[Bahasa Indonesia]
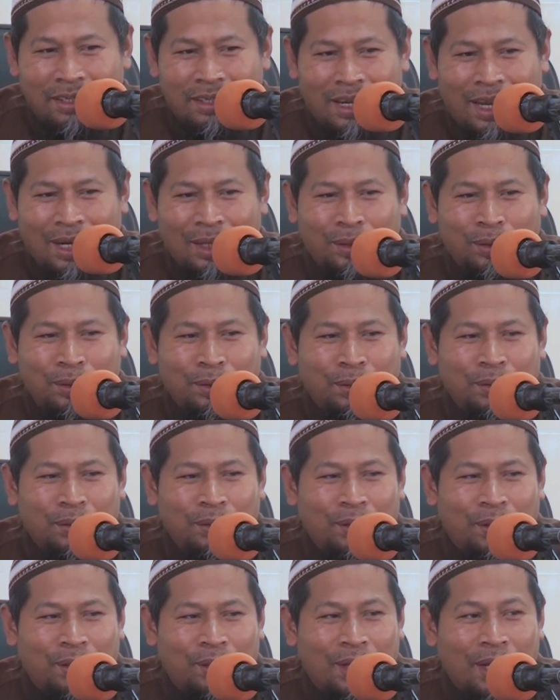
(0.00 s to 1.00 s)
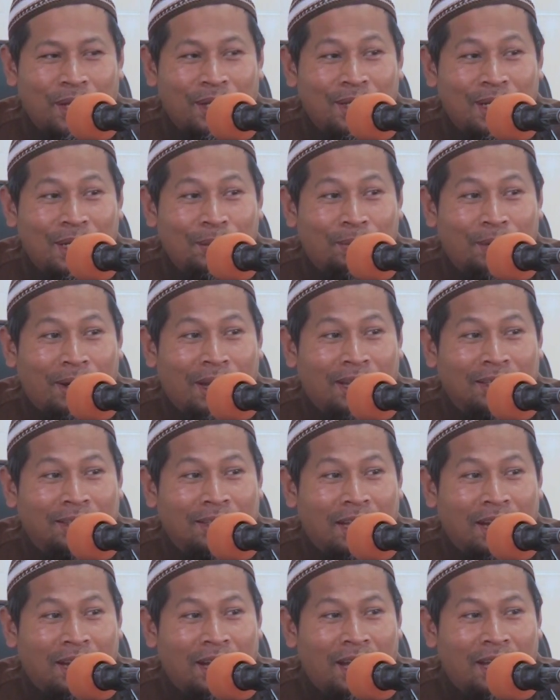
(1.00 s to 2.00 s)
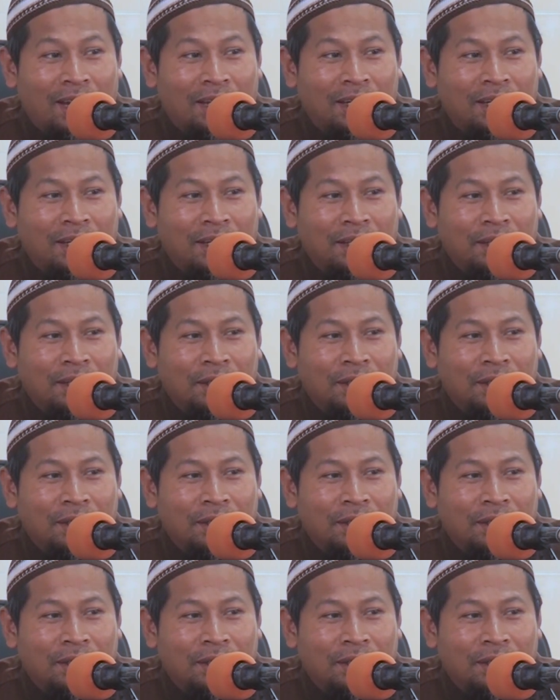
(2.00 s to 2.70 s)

lalu orang ini mengatakan